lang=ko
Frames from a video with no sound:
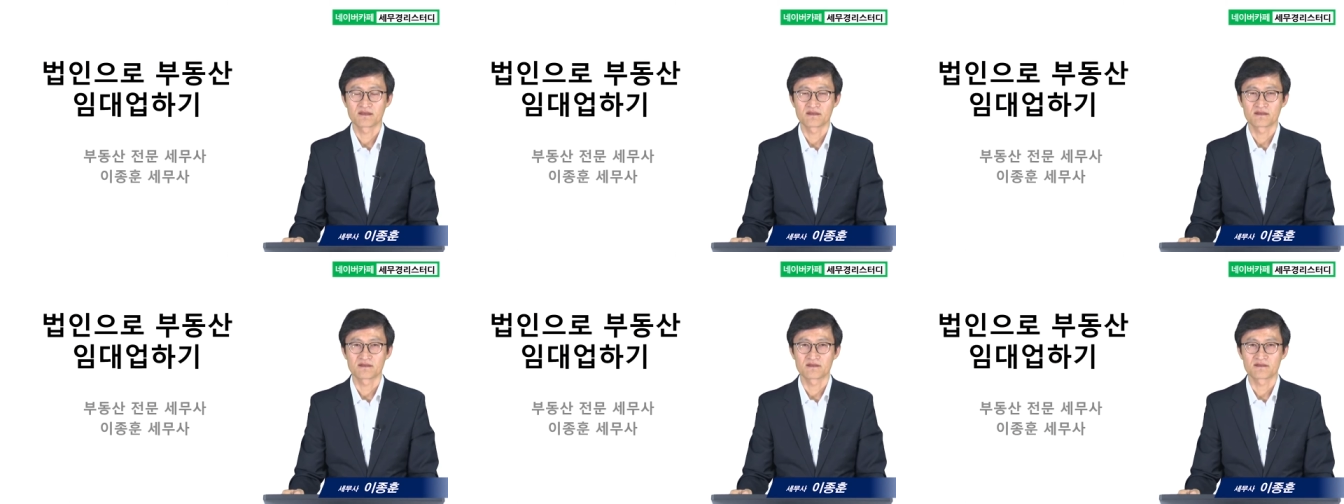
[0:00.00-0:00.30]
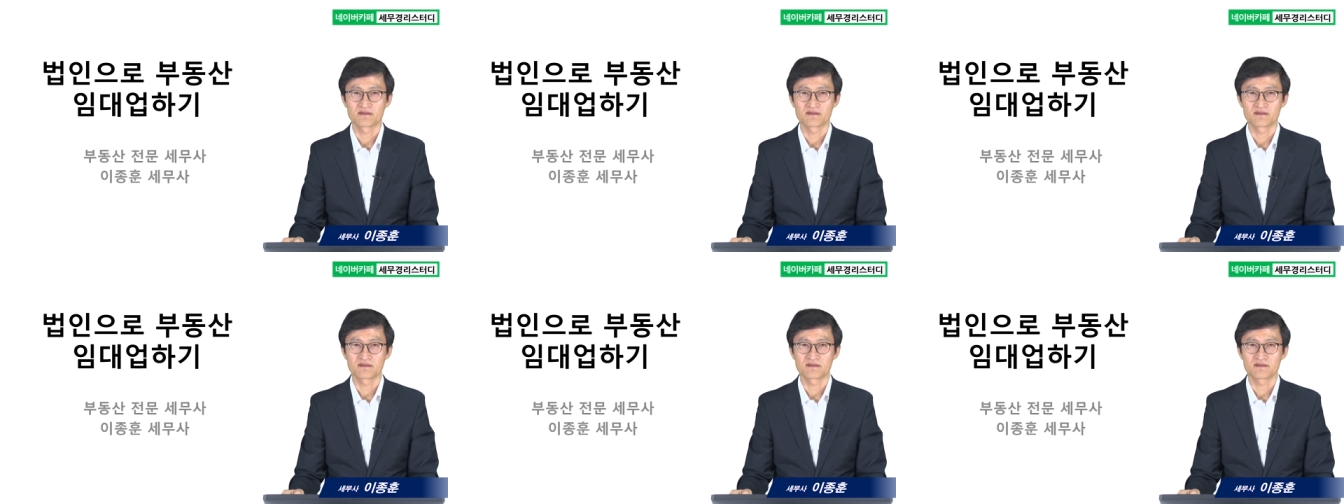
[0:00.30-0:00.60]

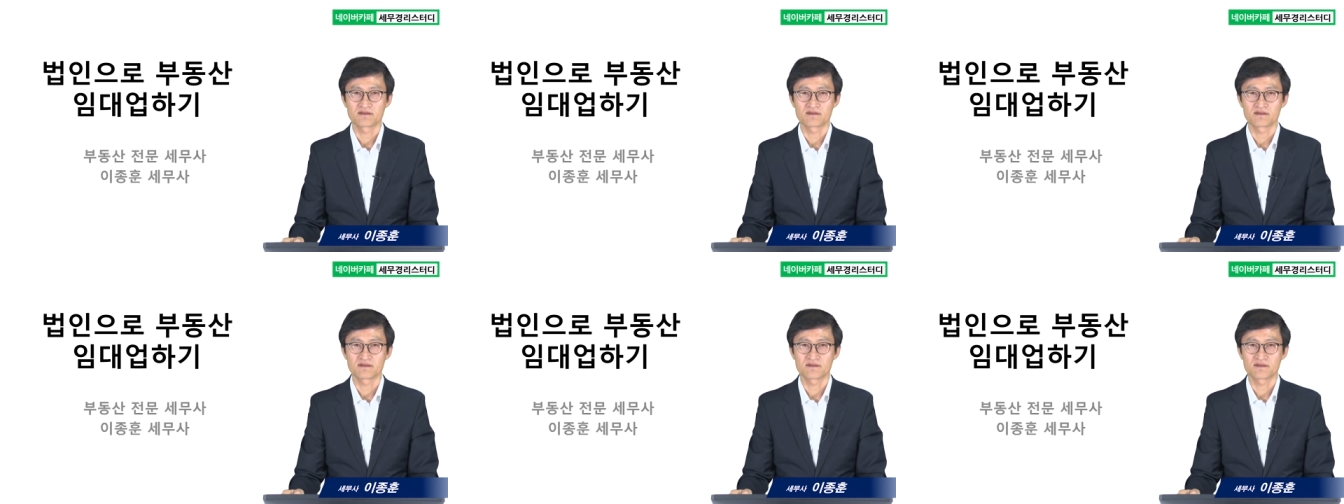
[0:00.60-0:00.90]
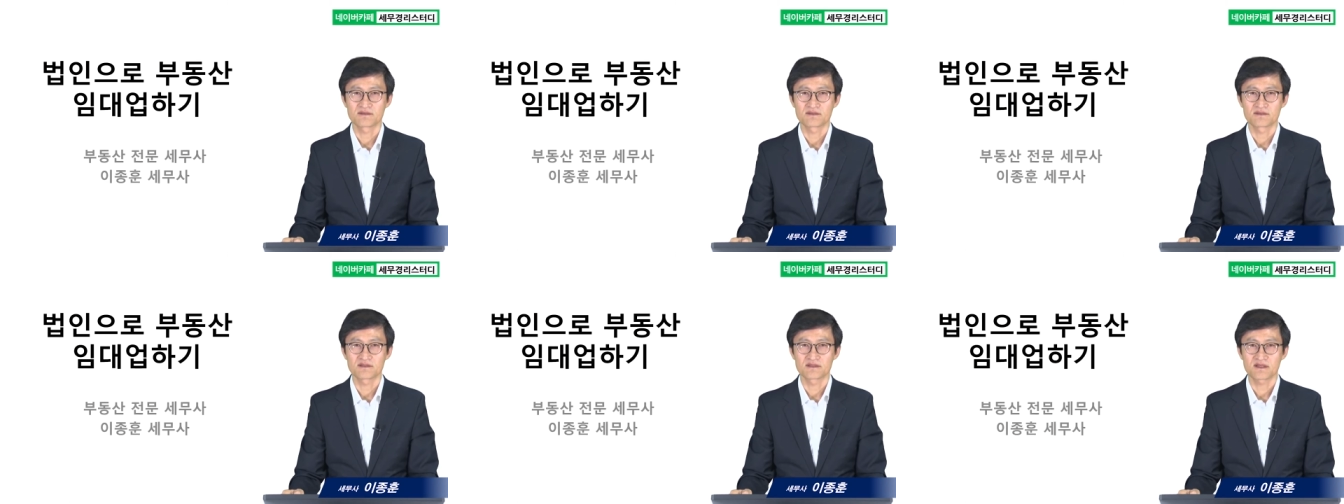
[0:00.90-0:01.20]
음,
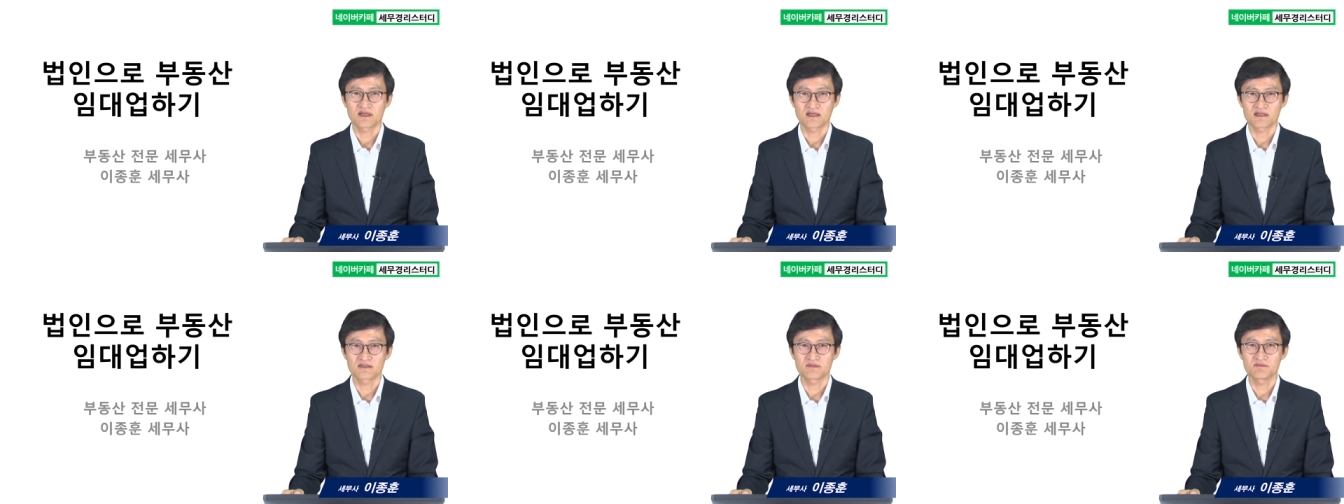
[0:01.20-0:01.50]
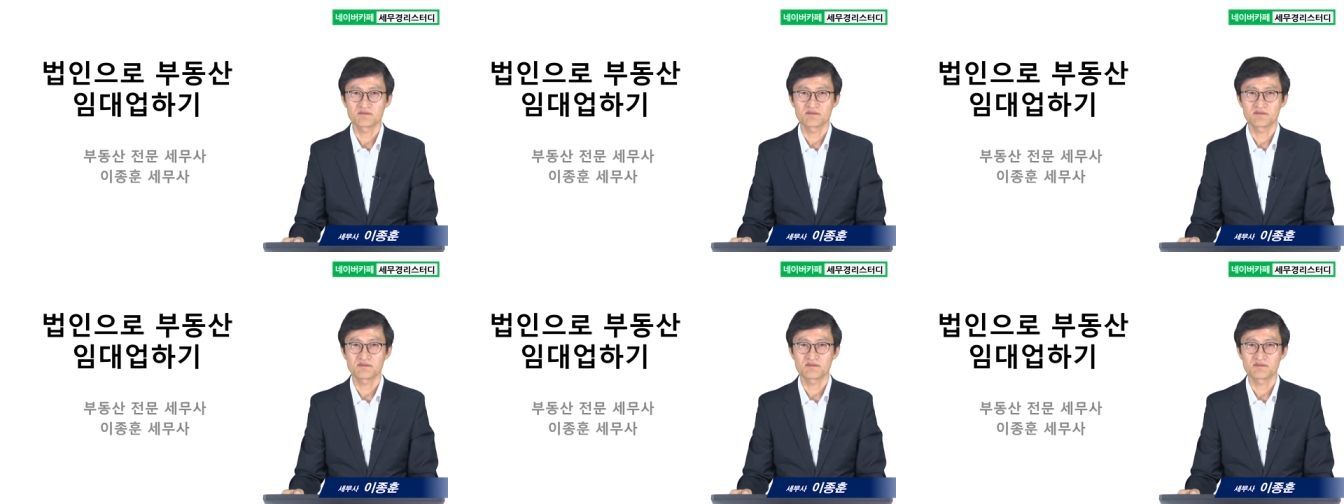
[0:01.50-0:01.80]

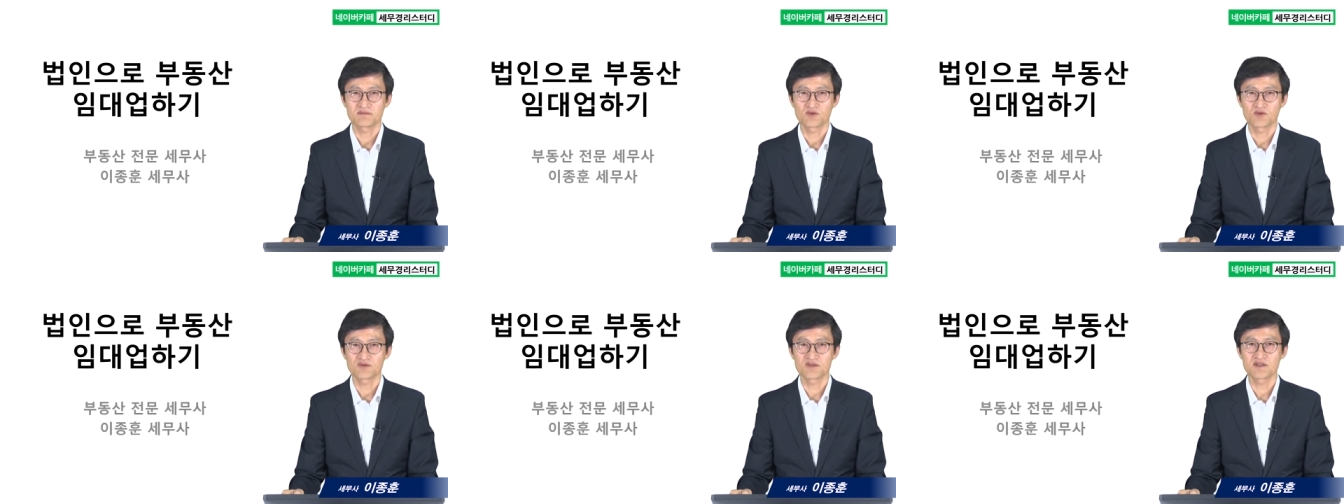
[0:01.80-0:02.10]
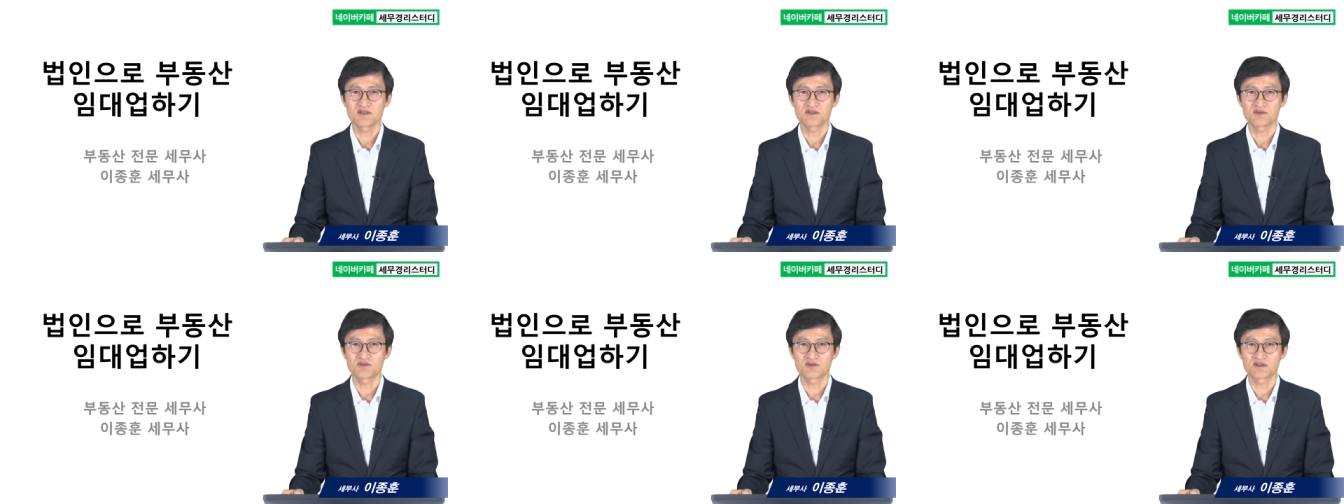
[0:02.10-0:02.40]
가끔
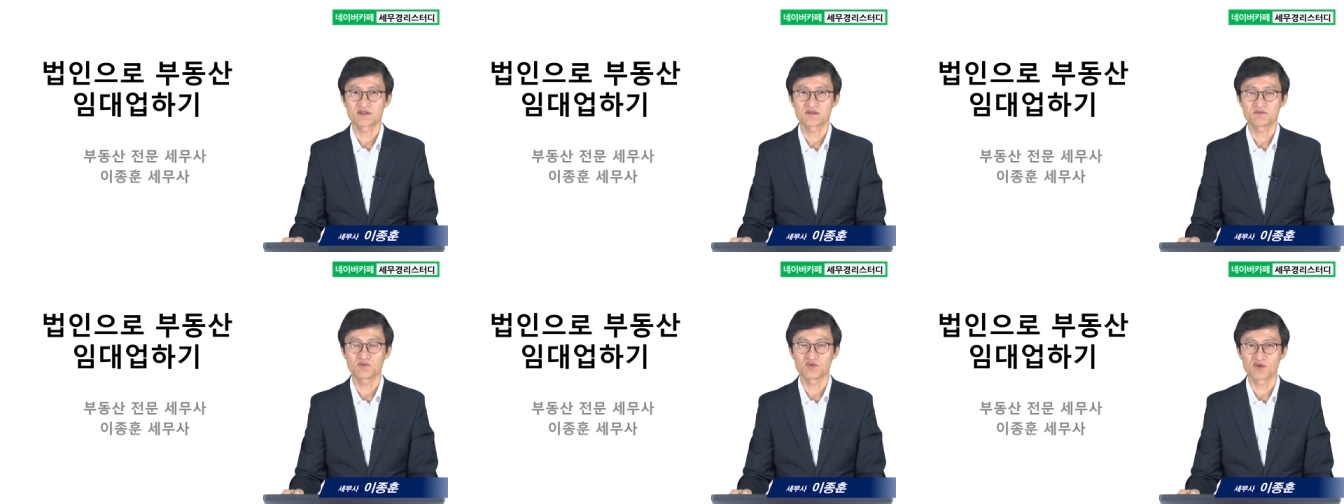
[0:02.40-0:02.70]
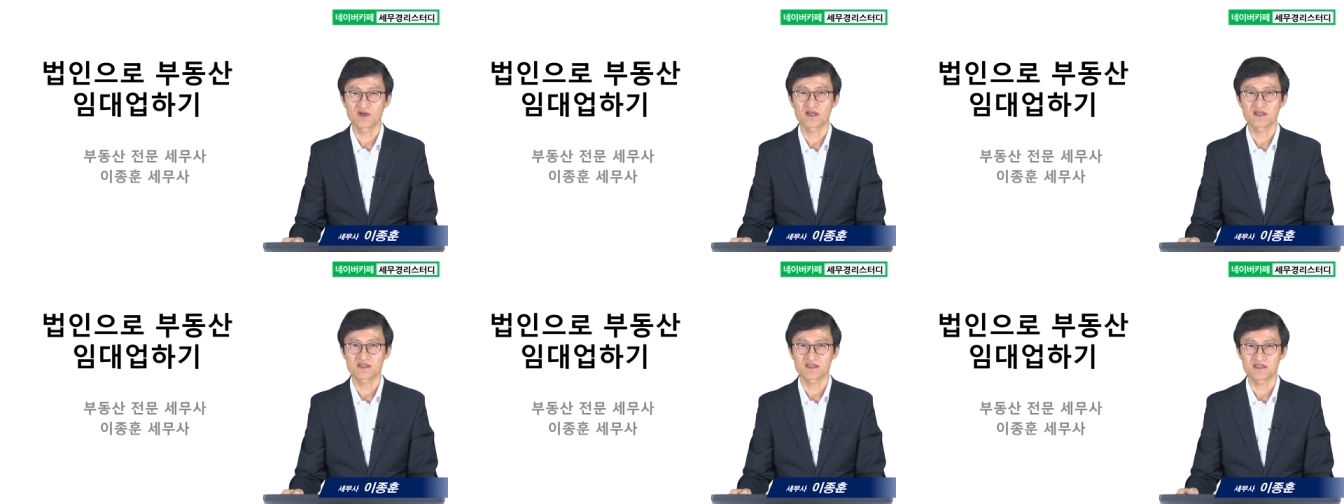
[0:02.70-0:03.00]
놓치기 쉬운 것이
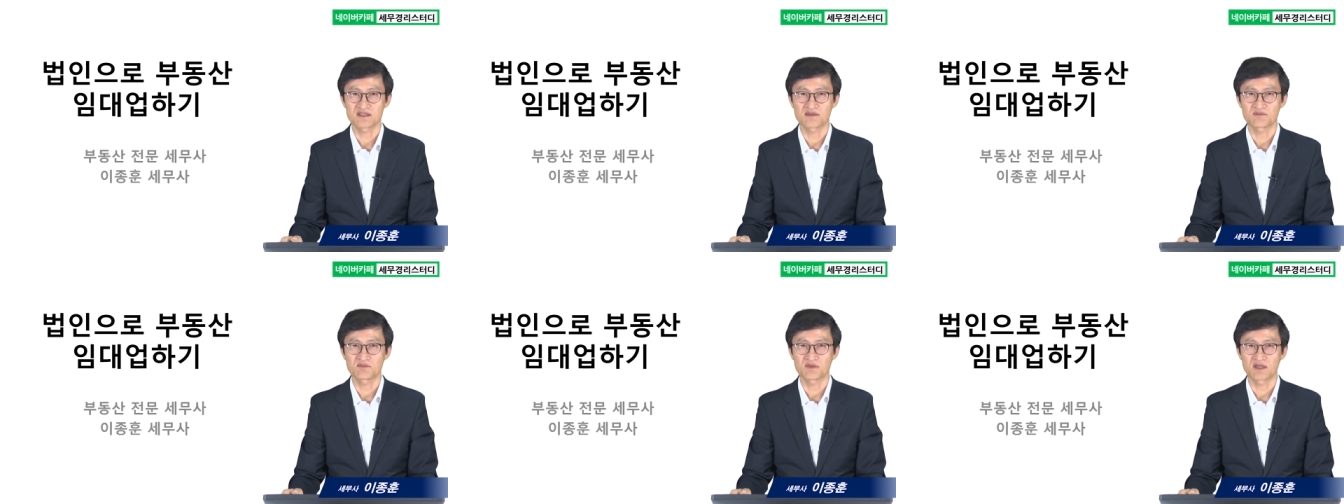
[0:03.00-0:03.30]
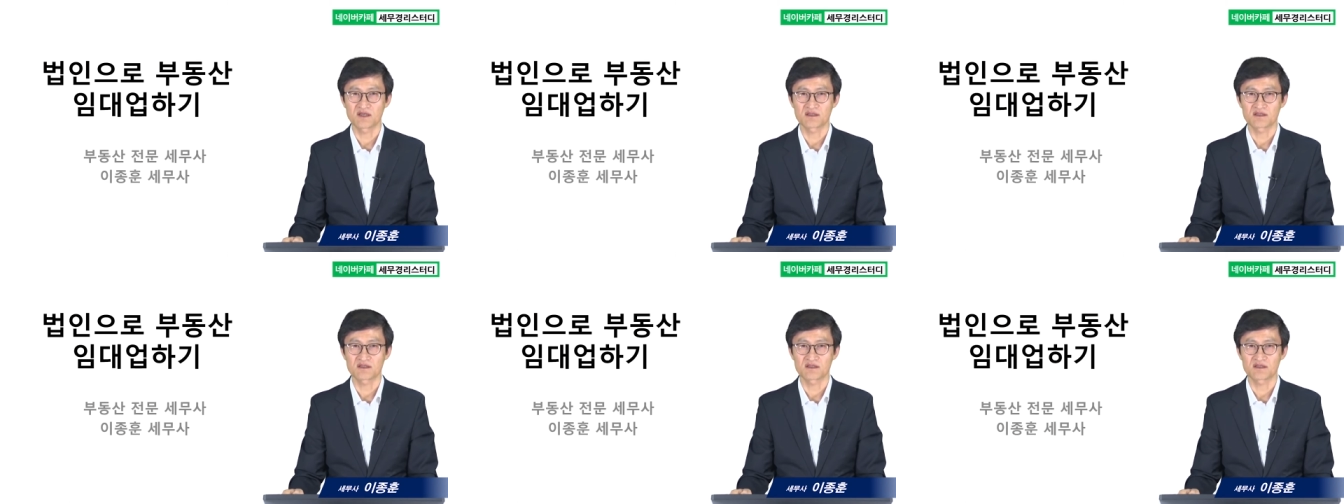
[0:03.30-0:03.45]
부가가치세입니다.